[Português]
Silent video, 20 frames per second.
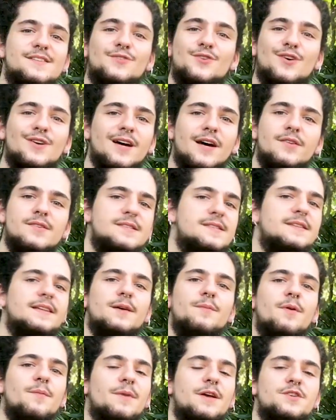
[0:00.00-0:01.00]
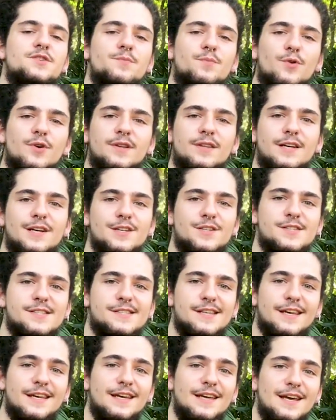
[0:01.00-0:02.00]
se tornaram extremamente importantes
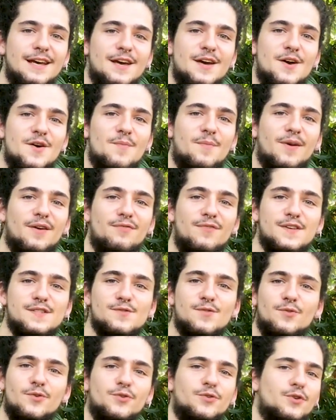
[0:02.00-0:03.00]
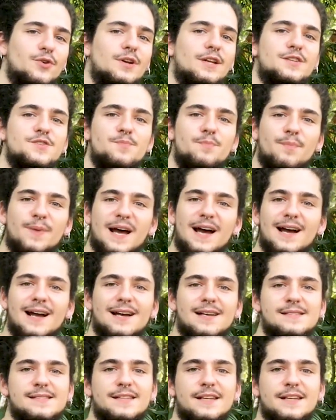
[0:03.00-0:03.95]
aí para fazer o controle de pragas,